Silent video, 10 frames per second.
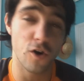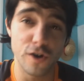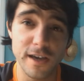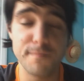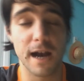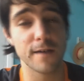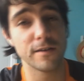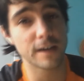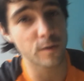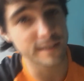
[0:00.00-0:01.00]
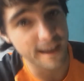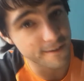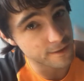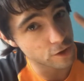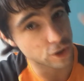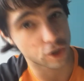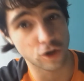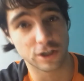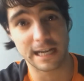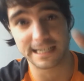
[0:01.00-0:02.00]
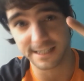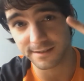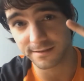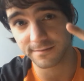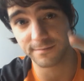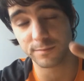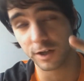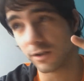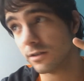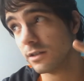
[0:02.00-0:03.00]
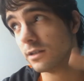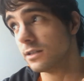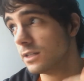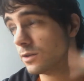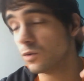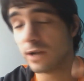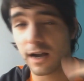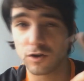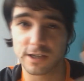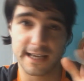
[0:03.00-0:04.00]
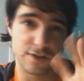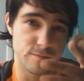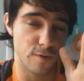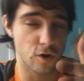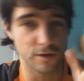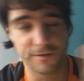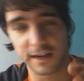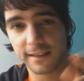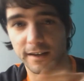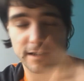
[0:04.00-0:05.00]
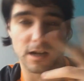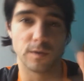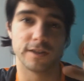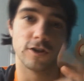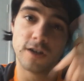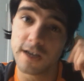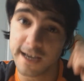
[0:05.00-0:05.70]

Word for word: Hoy me acabo de dar cuenta de dos cosas. Mm, bueno, una cosa es un poco diferente, ahora os la cuento.